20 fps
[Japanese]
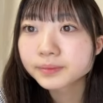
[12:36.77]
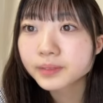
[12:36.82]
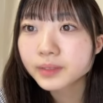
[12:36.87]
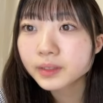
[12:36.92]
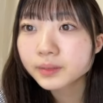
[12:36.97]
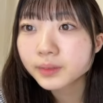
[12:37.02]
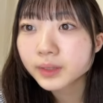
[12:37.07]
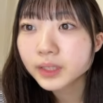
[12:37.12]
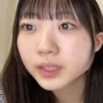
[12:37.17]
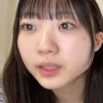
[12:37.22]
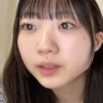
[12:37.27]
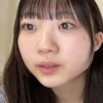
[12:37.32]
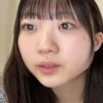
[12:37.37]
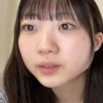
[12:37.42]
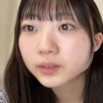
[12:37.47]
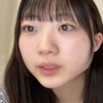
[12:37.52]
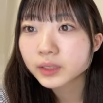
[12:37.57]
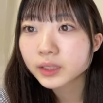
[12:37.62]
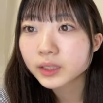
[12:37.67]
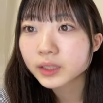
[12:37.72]
今
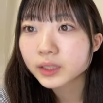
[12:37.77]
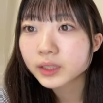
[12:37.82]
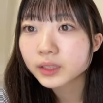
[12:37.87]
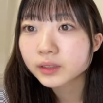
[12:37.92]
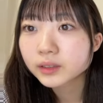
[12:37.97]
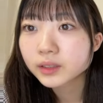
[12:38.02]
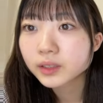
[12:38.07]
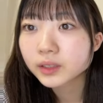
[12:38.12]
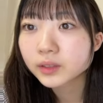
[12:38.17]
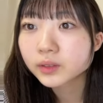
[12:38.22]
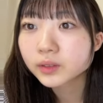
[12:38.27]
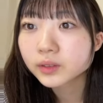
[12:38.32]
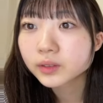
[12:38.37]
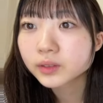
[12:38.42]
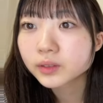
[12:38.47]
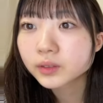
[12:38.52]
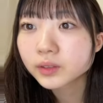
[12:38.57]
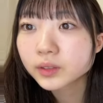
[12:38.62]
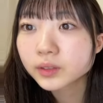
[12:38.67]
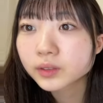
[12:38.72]
イヤホンで聞いてるけど
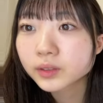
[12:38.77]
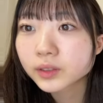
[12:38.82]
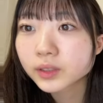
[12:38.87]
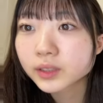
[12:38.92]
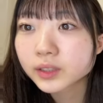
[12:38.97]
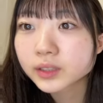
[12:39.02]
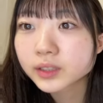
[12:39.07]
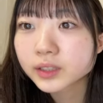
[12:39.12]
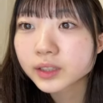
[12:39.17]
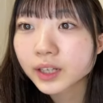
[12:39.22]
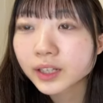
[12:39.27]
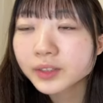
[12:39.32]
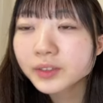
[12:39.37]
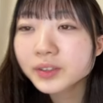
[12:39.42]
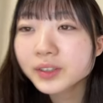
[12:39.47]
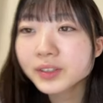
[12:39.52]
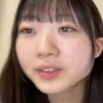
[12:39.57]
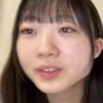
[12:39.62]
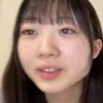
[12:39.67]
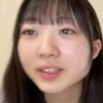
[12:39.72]
ドキドキしながらあ
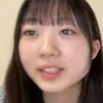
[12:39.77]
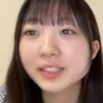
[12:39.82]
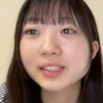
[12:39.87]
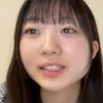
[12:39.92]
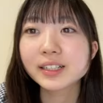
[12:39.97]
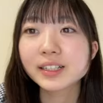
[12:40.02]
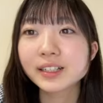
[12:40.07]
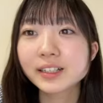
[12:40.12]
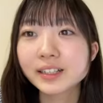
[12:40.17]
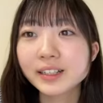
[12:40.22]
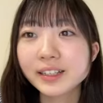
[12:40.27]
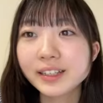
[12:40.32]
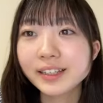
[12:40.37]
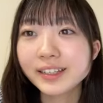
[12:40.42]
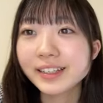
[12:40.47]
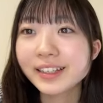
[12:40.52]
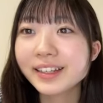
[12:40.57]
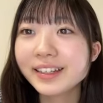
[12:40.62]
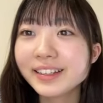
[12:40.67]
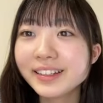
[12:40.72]
ドキドキしながら
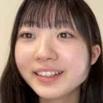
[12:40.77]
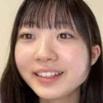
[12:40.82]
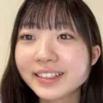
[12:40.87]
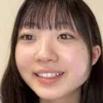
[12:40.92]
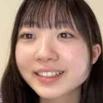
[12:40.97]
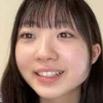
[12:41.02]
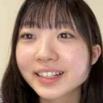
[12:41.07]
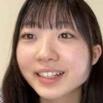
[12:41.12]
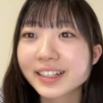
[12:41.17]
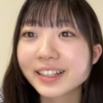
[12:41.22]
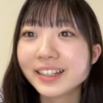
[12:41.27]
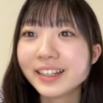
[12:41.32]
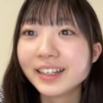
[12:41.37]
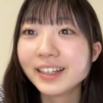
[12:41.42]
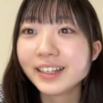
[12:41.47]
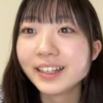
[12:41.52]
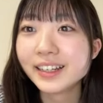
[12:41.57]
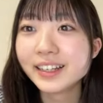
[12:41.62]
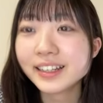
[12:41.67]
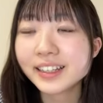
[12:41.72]
聞いてるんですか
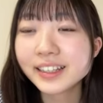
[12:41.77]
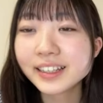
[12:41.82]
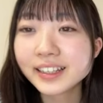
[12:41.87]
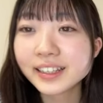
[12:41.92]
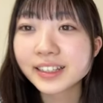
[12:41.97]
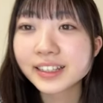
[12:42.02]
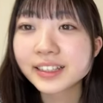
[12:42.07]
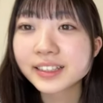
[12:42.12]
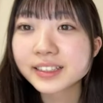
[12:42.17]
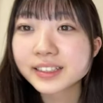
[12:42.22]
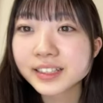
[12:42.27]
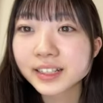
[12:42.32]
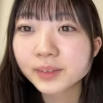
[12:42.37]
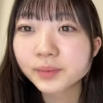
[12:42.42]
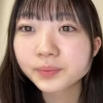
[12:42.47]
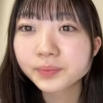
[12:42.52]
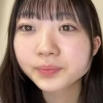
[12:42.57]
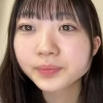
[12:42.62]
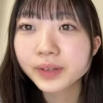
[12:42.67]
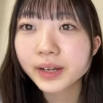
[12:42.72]
なんでですか
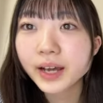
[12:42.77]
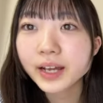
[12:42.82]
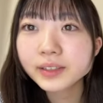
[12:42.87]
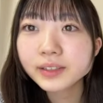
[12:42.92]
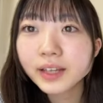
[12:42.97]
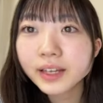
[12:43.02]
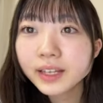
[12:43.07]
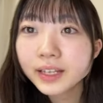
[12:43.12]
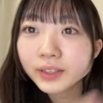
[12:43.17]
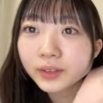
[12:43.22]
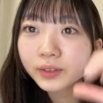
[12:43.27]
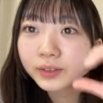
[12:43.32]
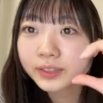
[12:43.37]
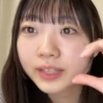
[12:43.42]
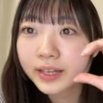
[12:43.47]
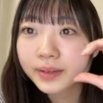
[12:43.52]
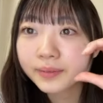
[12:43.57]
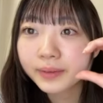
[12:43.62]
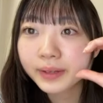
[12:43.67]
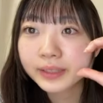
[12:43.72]
ハートありがとうご
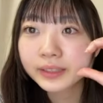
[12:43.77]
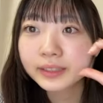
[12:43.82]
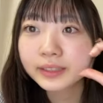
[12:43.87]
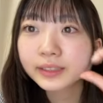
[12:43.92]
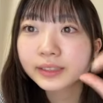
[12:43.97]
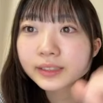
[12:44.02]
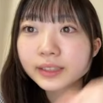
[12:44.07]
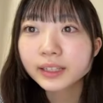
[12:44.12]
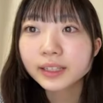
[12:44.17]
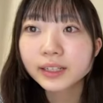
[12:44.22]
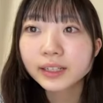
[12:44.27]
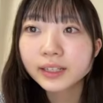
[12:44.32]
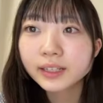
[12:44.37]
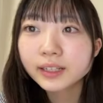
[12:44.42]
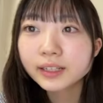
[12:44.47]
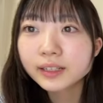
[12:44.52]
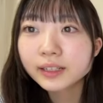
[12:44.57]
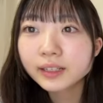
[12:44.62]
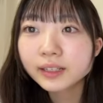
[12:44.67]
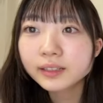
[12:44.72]
ざいます
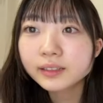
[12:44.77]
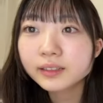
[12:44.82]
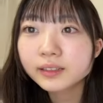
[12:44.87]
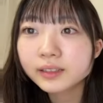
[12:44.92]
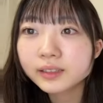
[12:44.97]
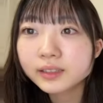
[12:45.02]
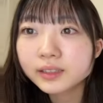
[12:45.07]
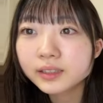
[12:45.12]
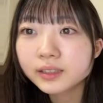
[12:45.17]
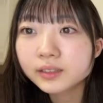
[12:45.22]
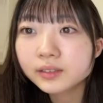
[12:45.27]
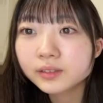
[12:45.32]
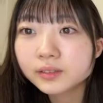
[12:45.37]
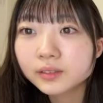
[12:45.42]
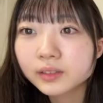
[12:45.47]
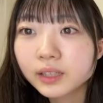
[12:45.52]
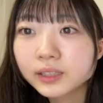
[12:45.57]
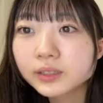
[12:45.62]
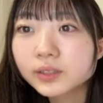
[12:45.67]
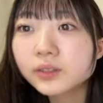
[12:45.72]
カーラ西日本
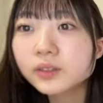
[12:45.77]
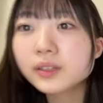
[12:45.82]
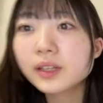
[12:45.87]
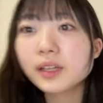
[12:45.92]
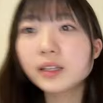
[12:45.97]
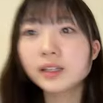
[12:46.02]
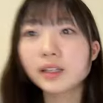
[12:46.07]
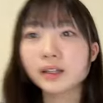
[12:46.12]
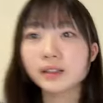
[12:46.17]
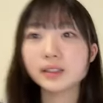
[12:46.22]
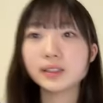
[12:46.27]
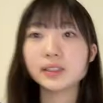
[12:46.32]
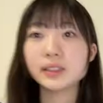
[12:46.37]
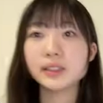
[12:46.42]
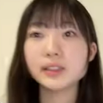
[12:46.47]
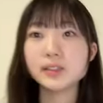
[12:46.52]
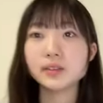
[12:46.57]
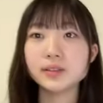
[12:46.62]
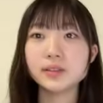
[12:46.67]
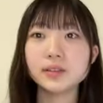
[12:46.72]
あそうなんだ西
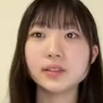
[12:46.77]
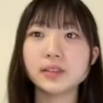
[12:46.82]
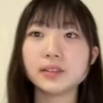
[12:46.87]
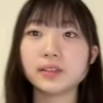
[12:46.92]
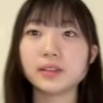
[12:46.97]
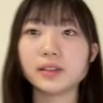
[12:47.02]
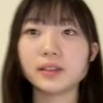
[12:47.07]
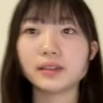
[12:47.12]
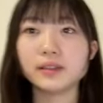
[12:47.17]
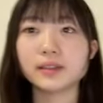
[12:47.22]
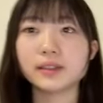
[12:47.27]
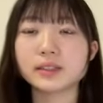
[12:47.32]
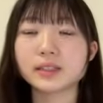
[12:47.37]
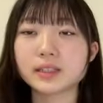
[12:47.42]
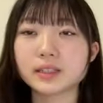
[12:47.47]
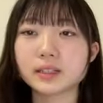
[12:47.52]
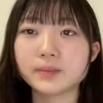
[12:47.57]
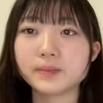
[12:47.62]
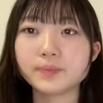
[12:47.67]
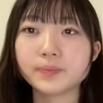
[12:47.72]
日本に売ってるんです
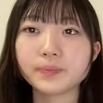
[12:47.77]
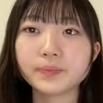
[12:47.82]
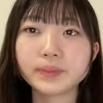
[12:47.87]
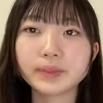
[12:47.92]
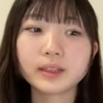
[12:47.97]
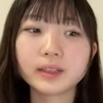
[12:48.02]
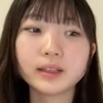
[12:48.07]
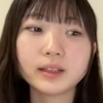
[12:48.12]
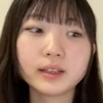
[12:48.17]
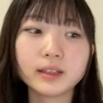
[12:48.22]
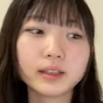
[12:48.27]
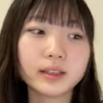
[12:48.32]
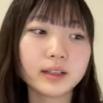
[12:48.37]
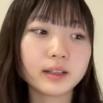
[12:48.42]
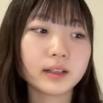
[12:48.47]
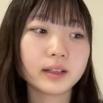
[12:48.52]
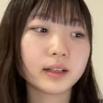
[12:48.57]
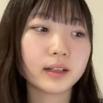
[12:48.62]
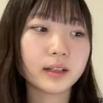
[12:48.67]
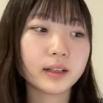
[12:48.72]
かなん
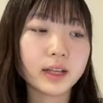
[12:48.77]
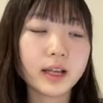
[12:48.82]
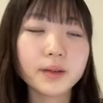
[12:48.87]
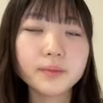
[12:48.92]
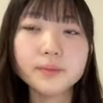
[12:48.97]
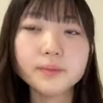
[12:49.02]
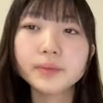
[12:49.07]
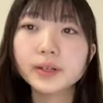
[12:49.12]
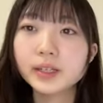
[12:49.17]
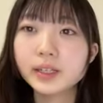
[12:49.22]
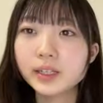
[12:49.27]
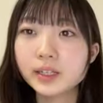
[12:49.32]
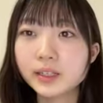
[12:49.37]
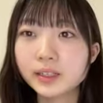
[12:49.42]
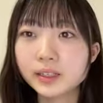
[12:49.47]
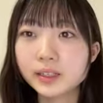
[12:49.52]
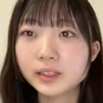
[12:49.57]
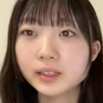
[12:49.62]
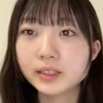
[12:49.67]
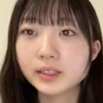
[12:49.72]
か販売
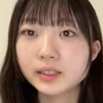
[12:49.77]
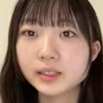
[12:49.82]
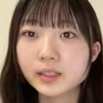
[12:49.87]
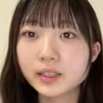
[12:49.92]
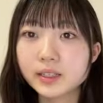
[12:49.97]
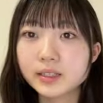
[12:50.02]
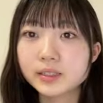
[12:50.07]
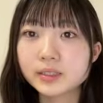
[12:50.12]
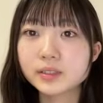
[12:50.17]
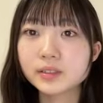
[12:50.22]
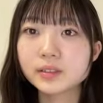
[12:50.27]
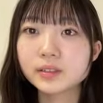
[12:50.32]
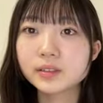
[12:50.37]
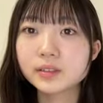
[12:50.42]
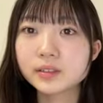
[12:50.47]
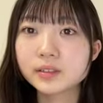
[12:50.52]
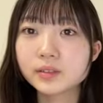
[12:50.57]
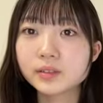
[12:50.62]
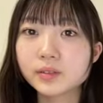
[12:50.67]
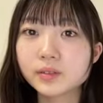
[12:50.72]
停止す
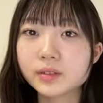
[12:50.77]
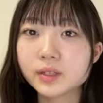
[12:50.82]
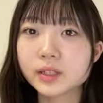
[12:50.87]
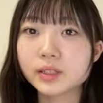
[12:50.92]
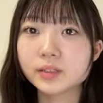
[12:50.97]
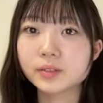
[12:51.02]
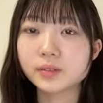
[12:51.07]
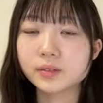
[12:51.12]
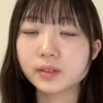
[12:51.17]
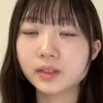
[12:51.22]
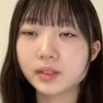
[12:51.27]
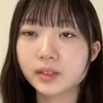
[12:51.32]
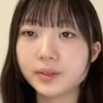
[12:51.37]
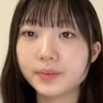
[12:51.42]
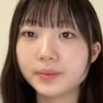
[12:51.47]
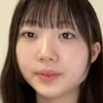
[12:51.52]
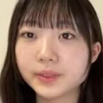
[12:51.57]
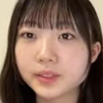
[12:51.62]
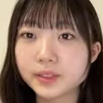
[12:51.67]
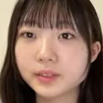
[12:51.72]
るお菓子とかあり
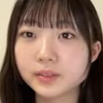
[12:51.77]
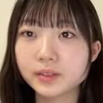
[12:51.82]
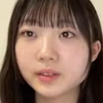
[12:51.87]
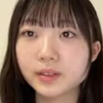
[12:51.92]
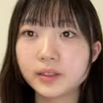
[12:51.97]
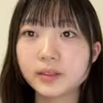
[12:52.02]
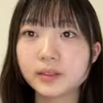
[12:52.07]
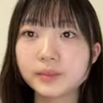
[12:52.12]
ますよね